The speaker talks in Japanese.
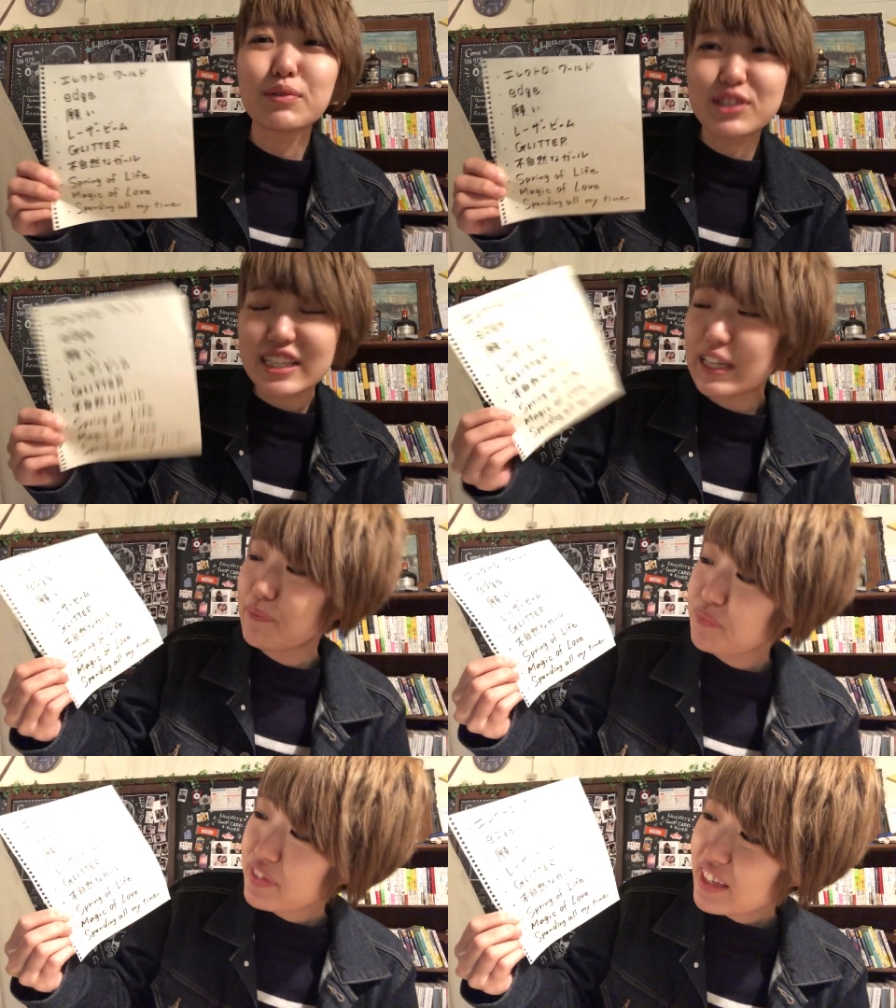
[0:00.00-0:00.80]
ちも好き
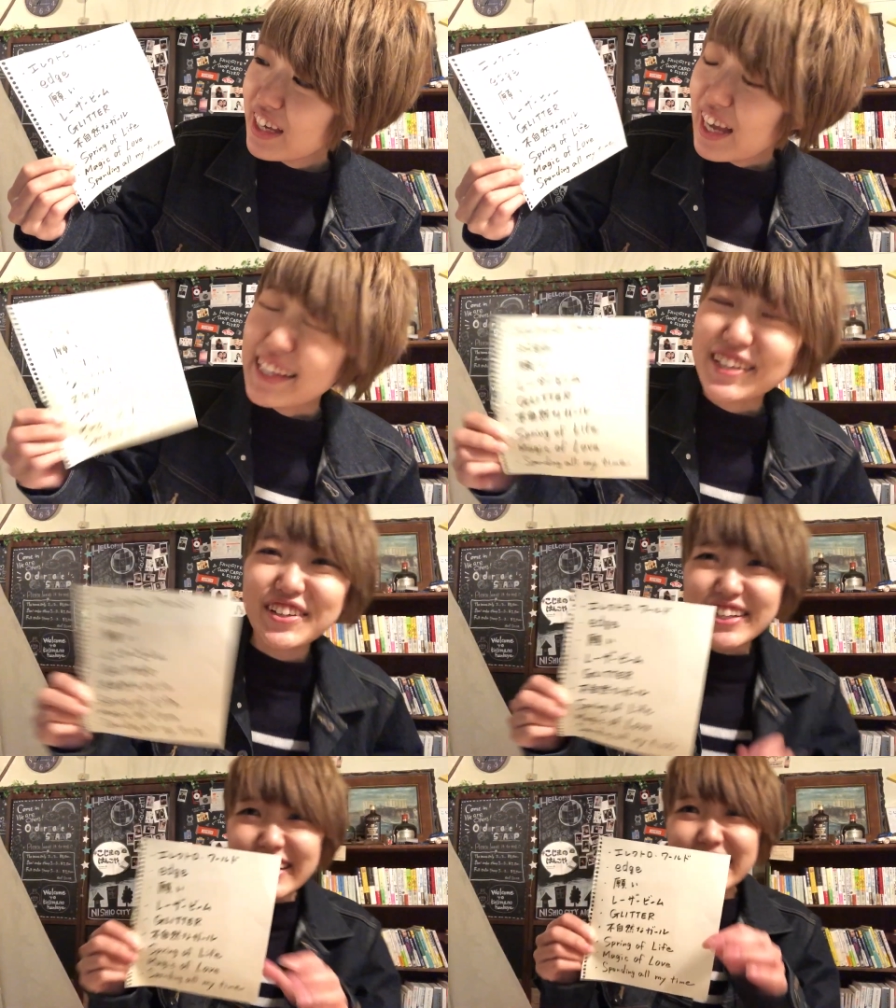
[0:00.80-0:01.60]
で
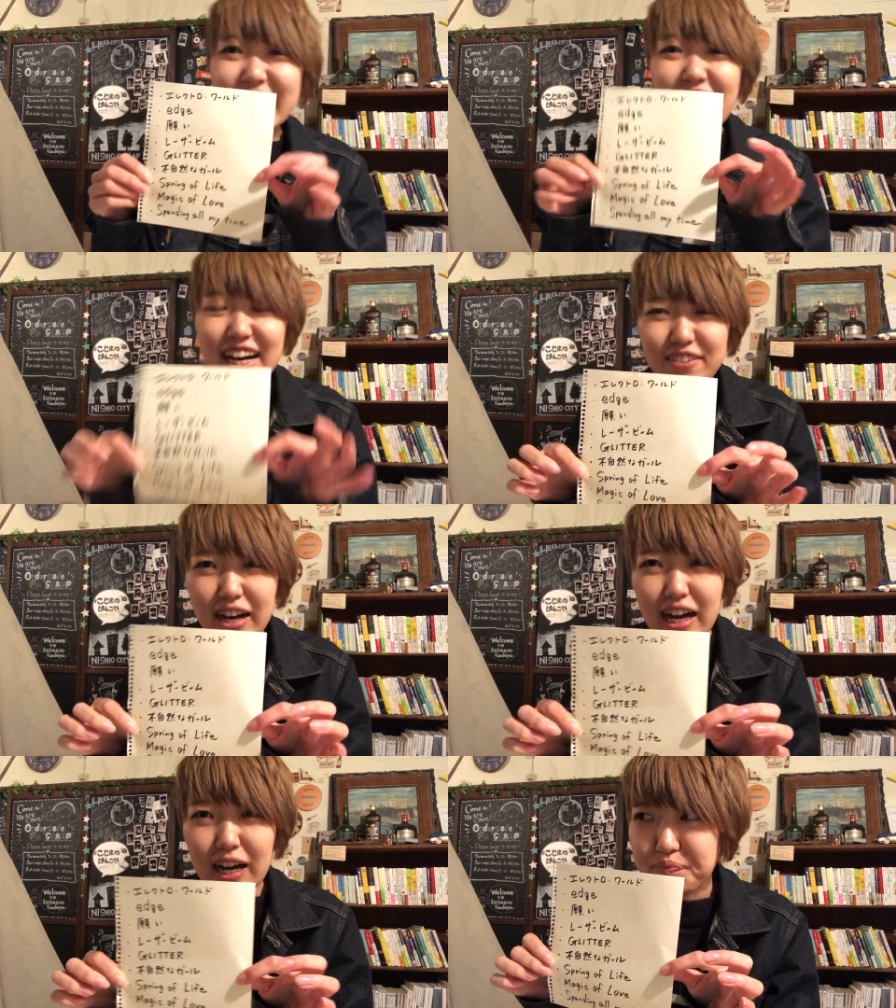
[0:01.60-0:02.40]
グリッター
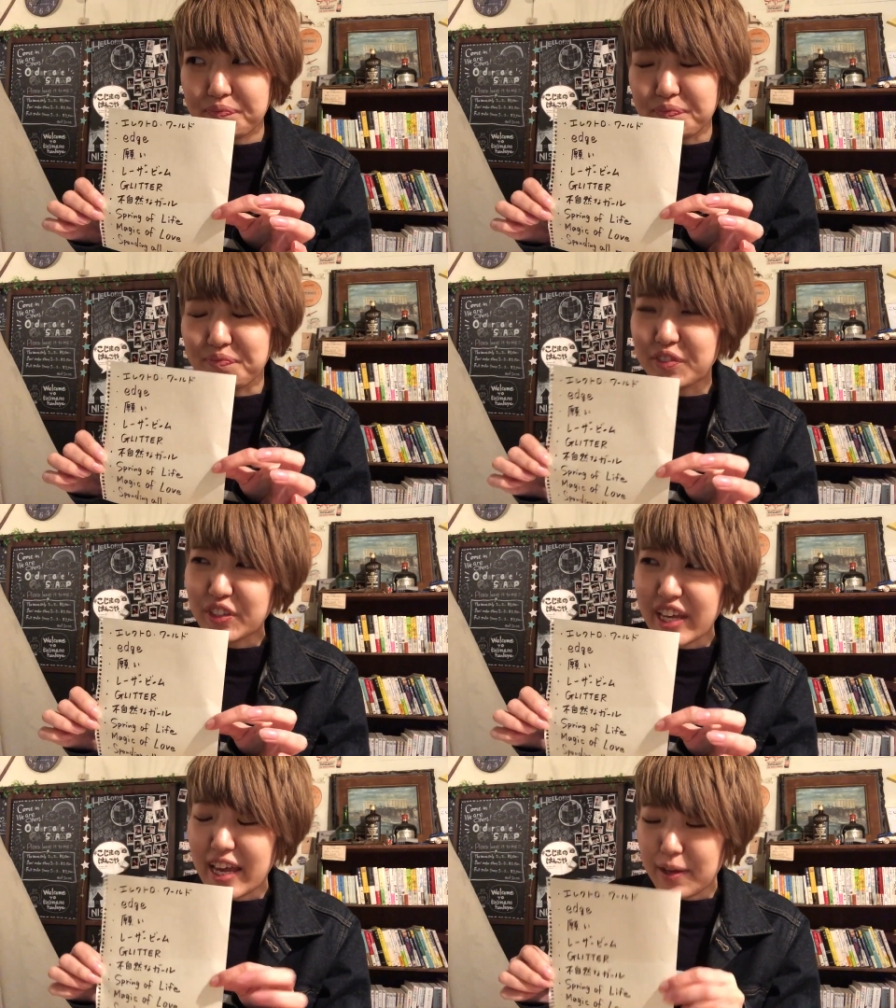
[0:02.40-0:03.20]
はうん
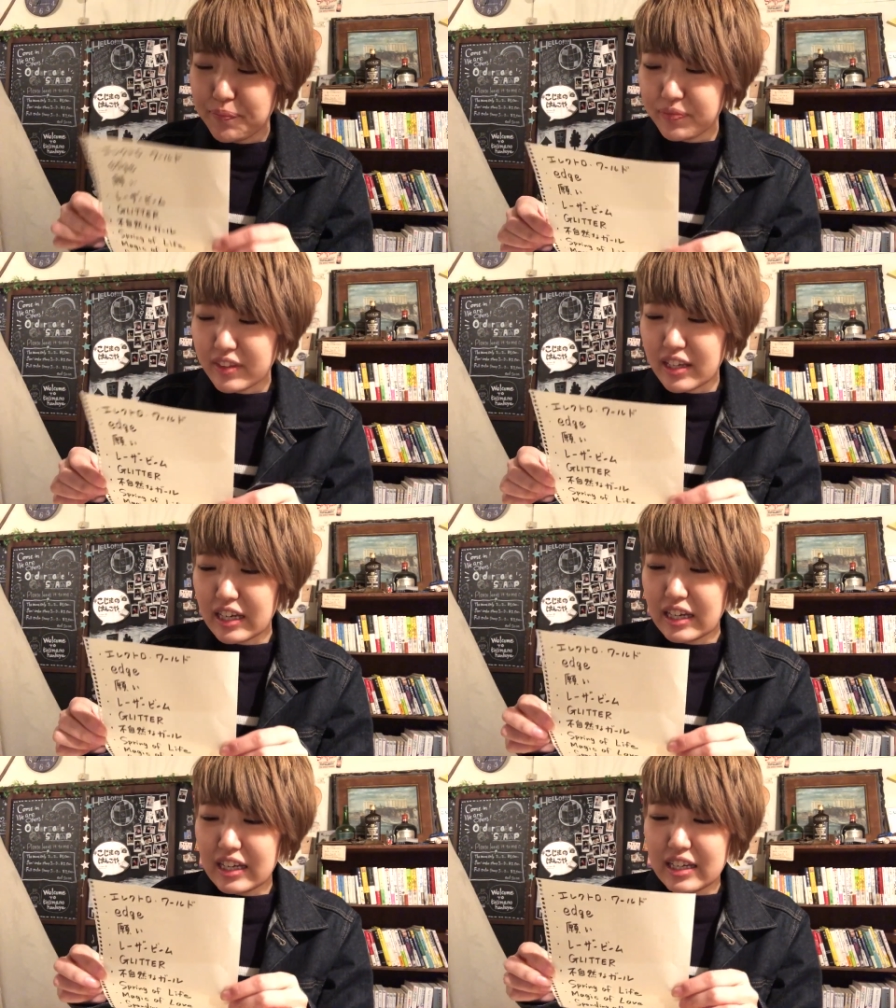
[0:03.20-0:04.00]
とね
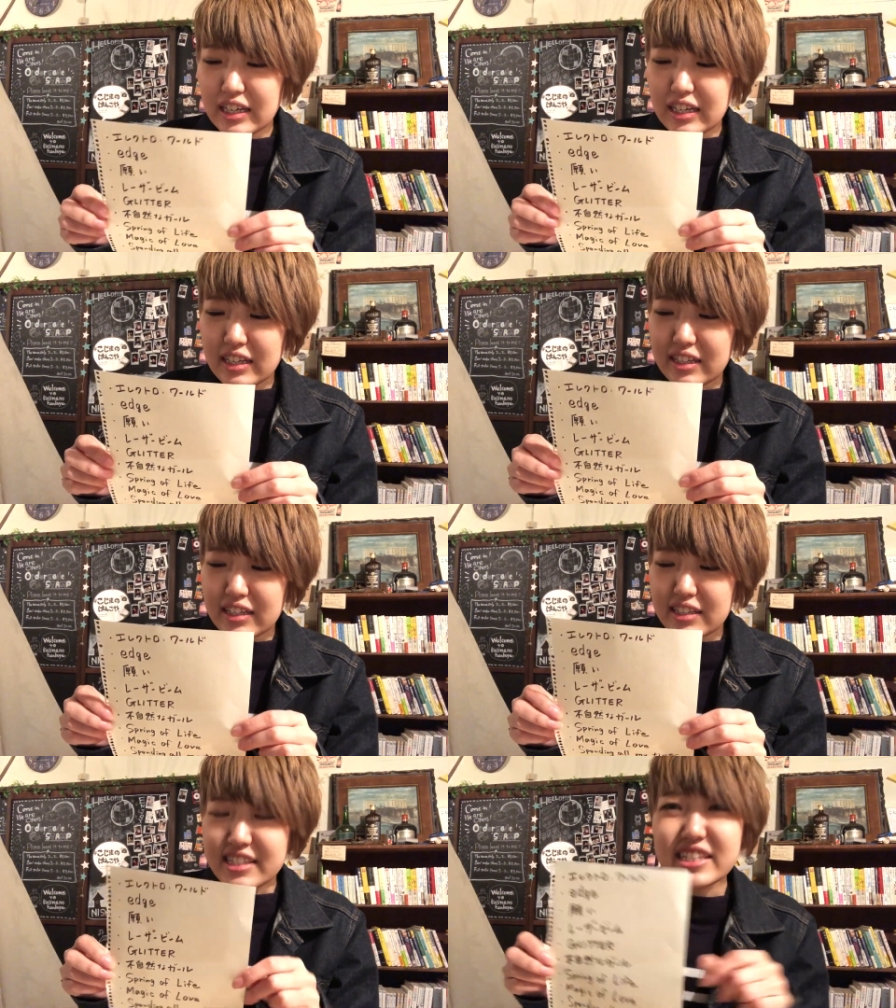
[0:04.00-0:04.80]

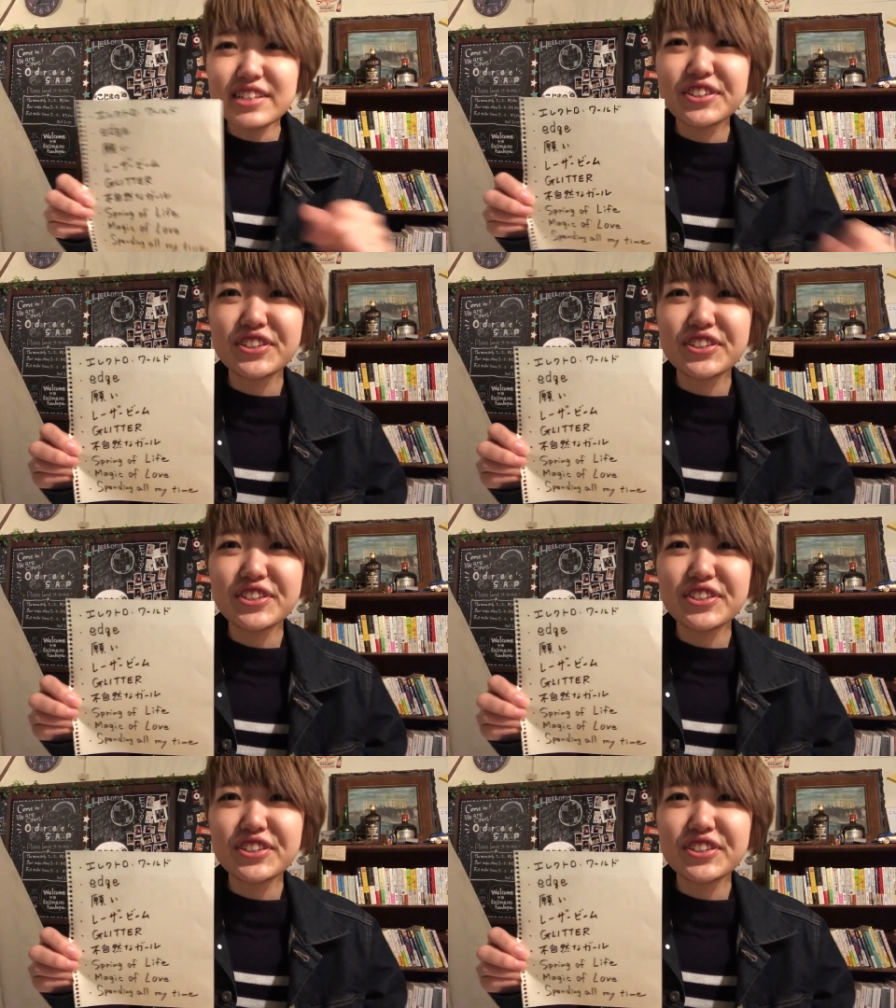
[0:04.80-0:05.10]
シン